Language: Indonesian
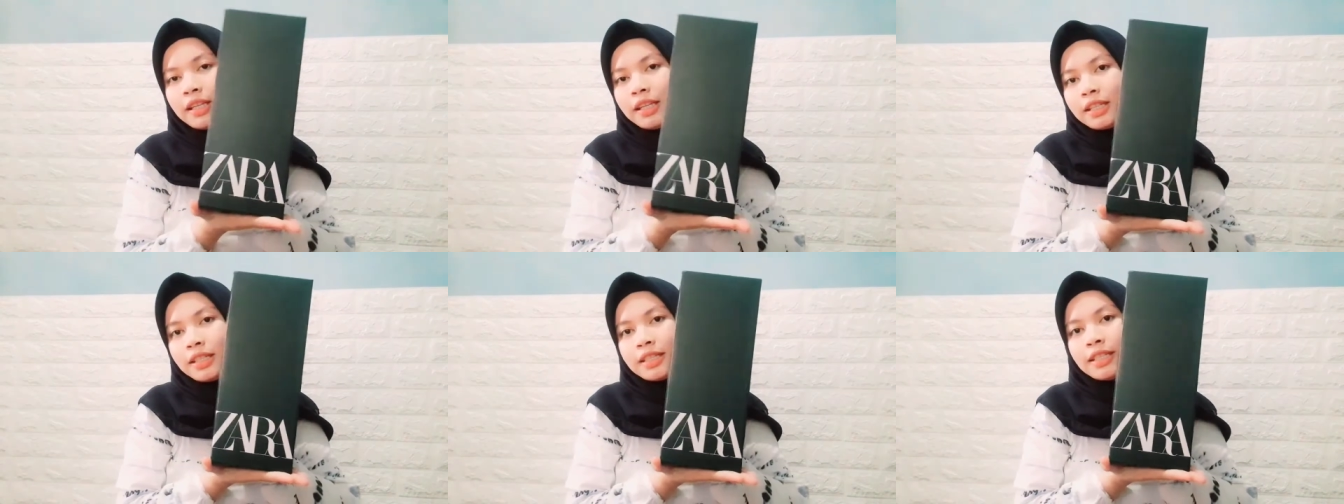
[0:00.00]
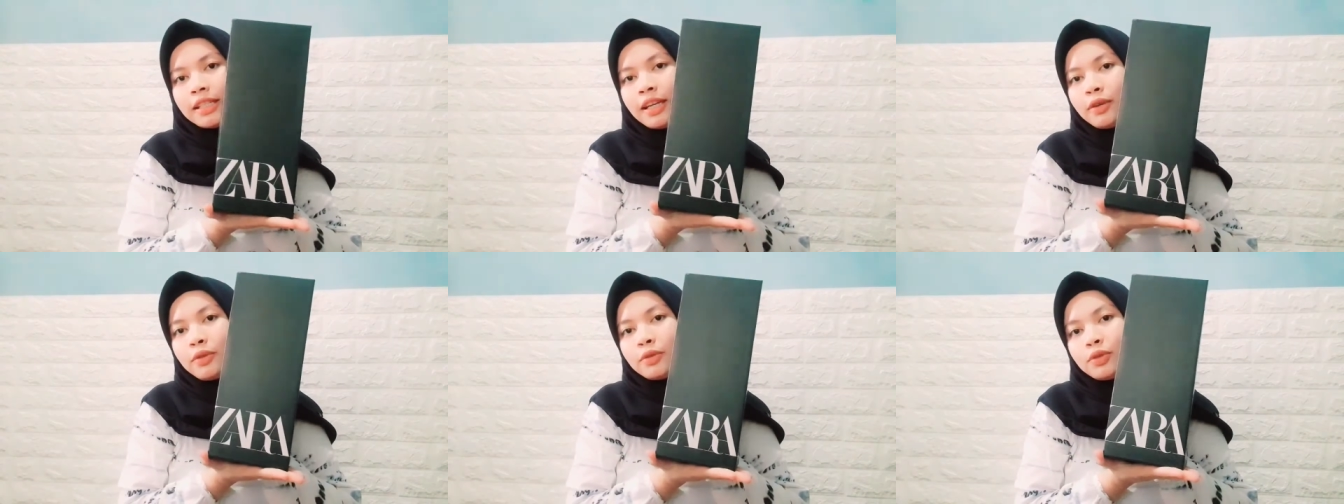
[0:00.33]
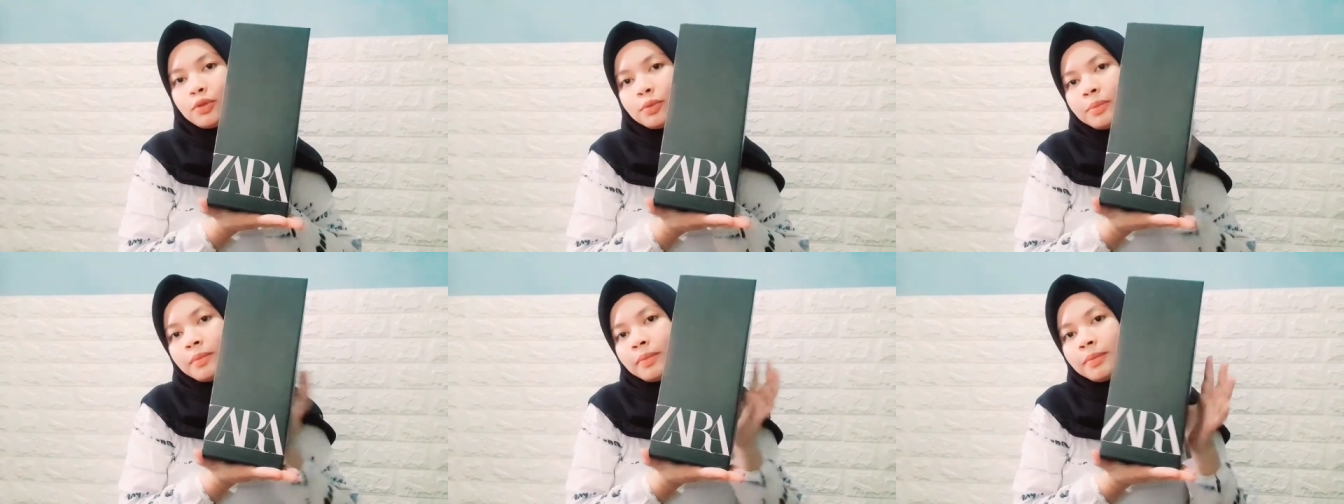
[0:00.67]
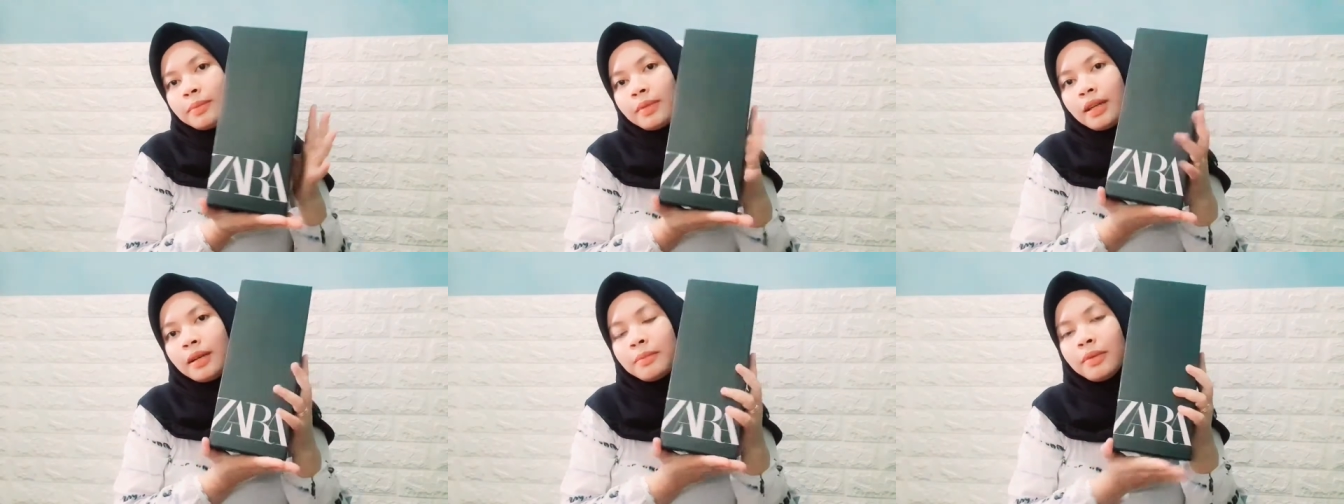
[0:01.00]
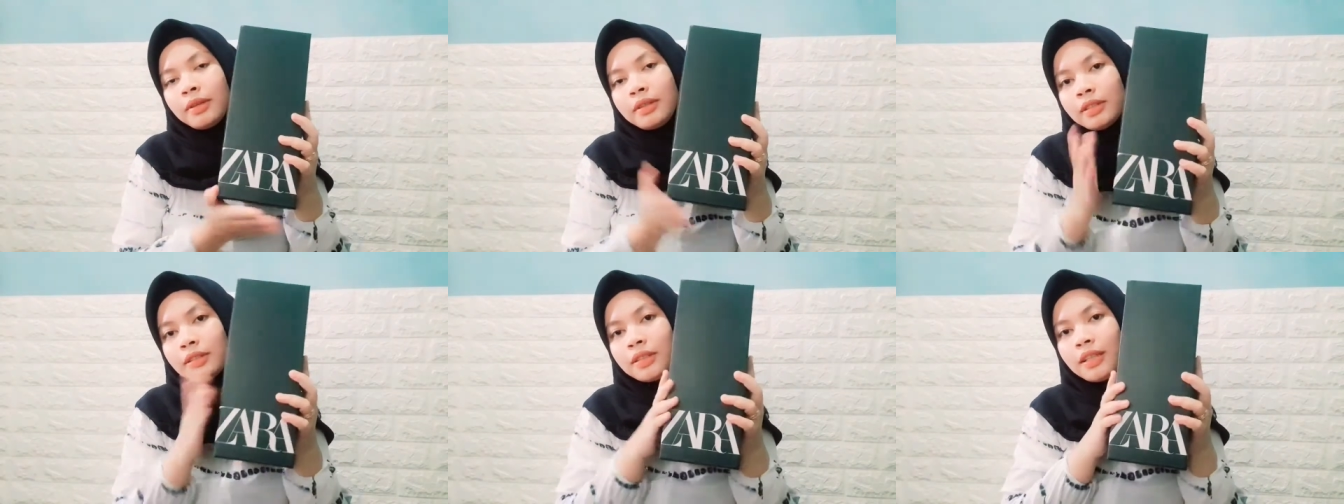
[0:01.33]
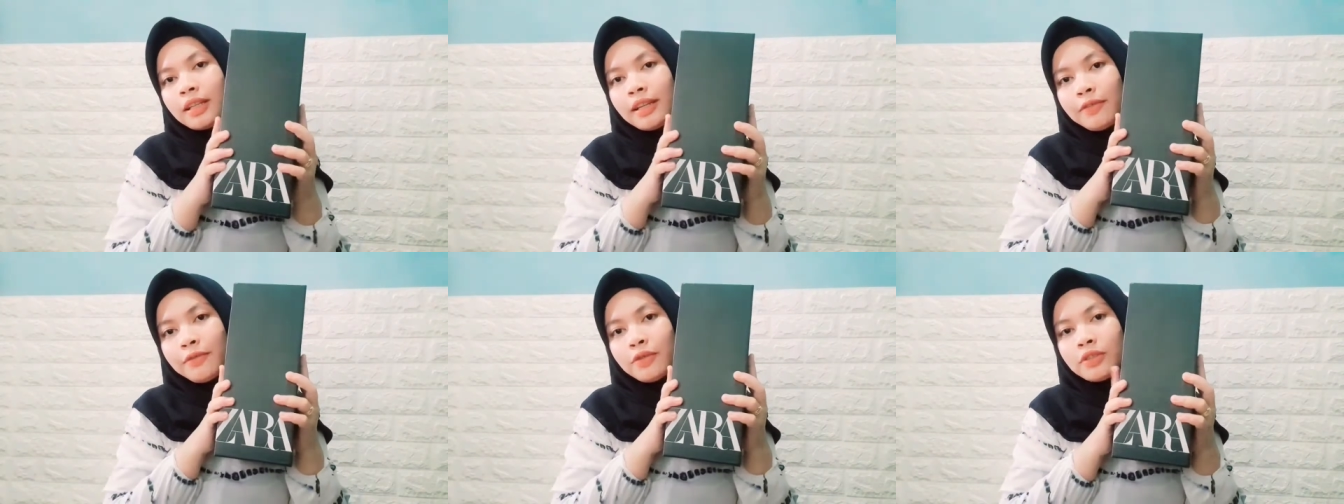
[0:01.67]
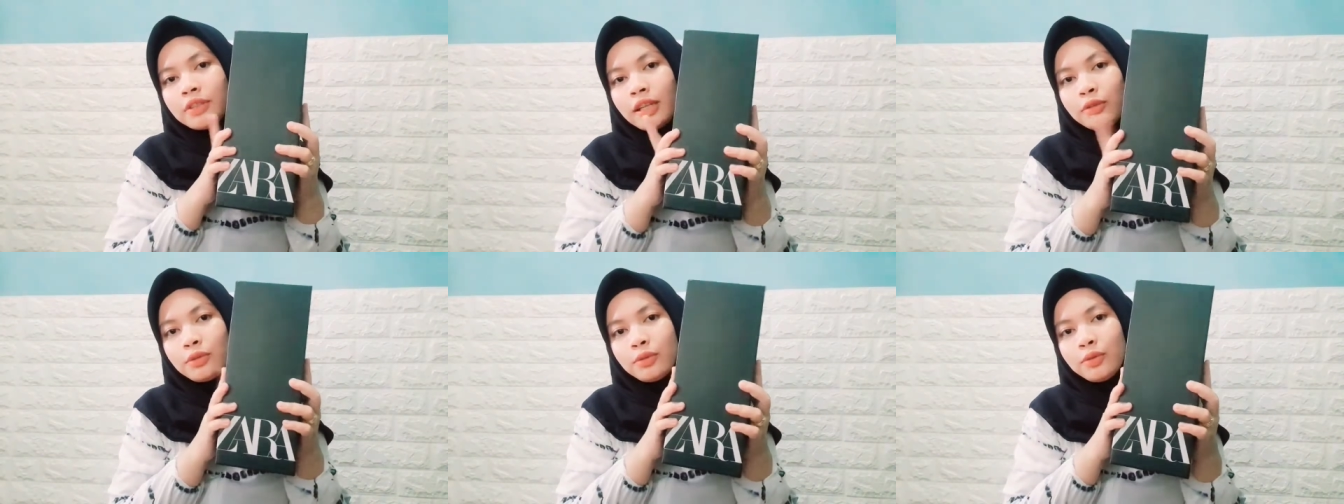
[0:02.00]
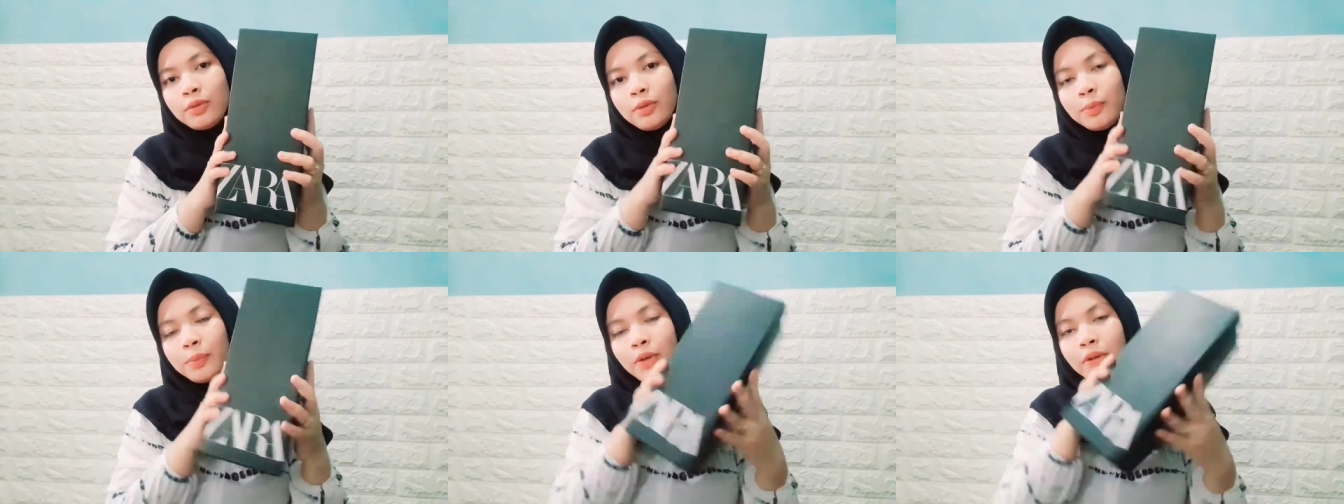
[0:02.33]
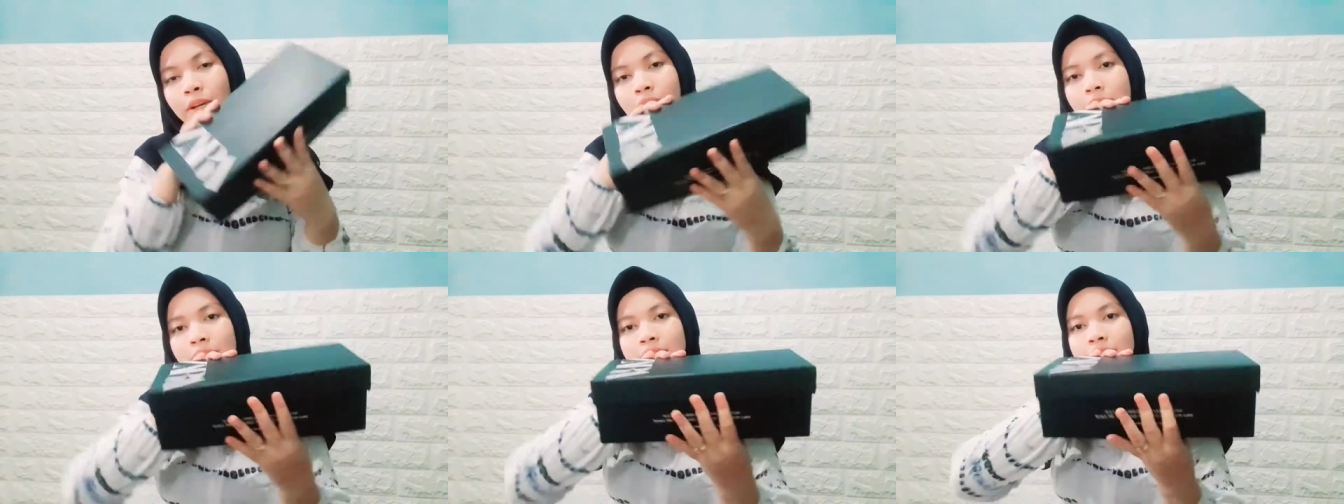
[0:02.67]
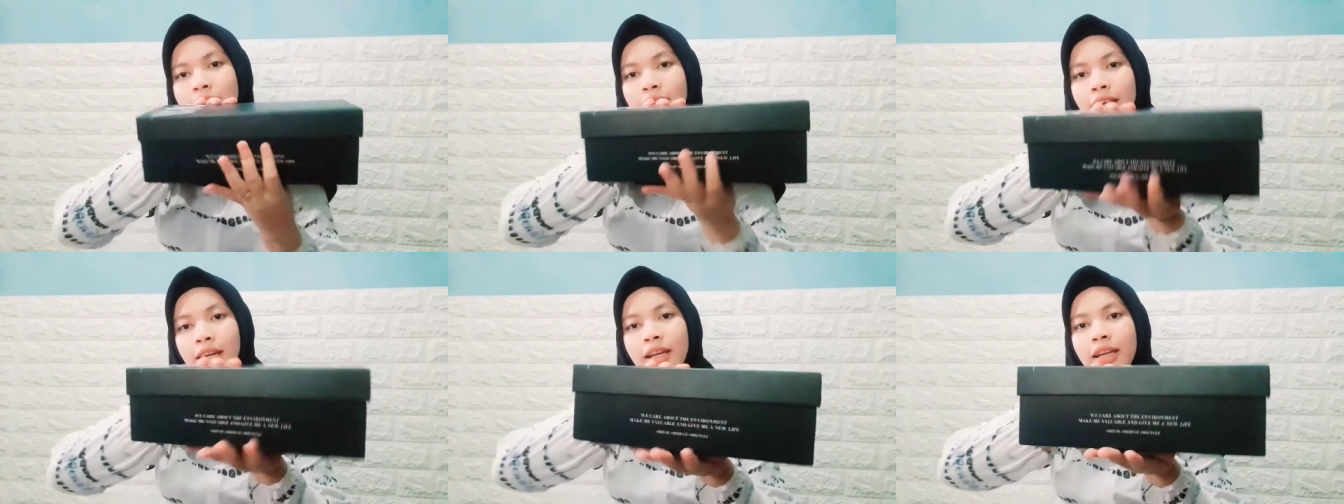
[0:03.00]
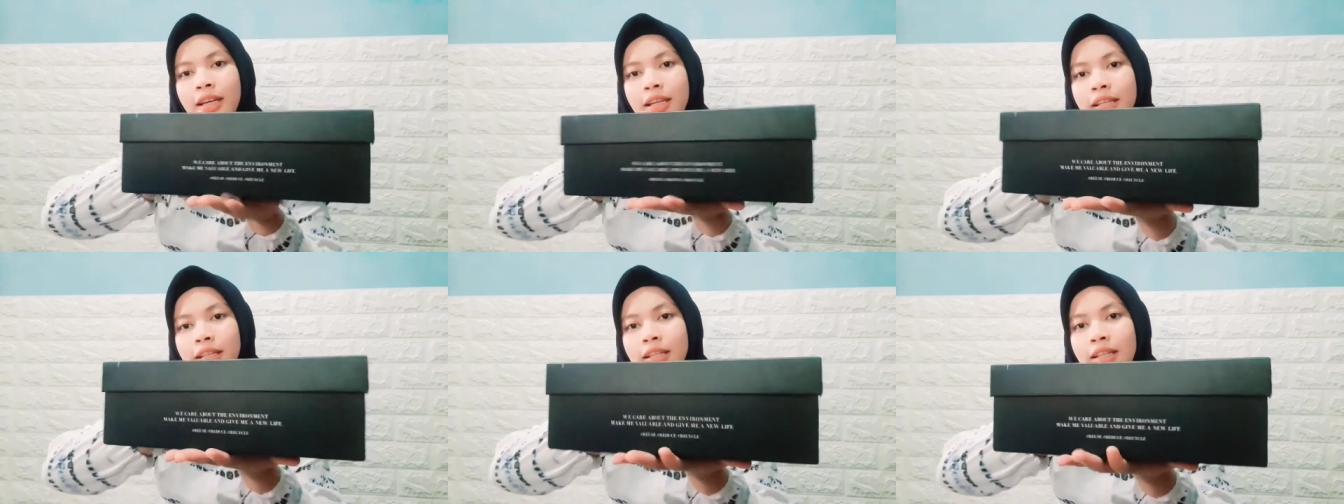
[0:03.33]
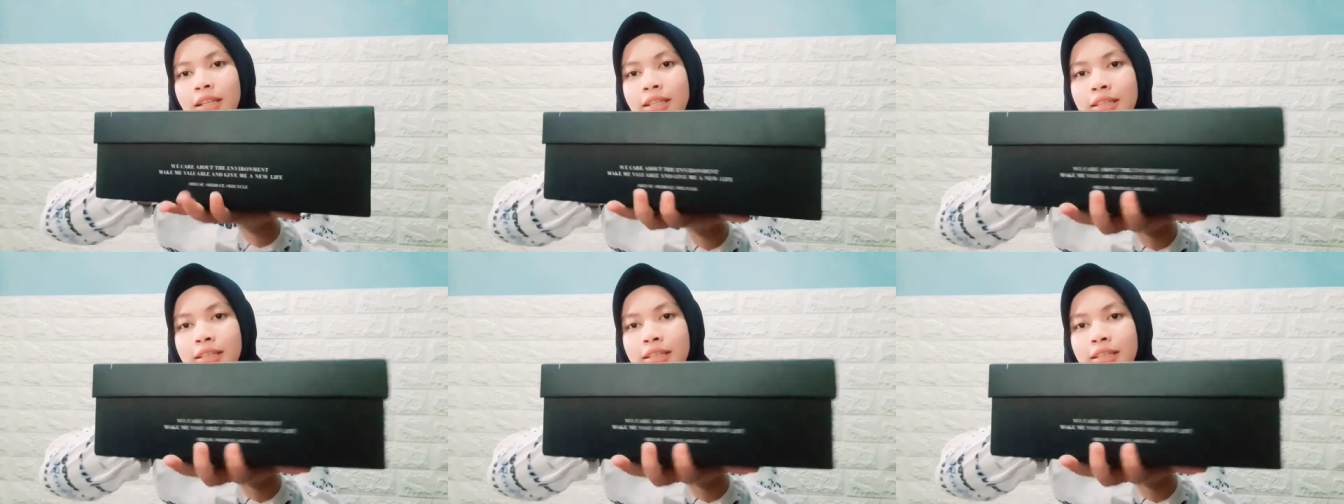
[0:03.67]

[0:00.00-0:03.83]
Di sini aku cuma mau uh, nge-review satu produk aja ini dari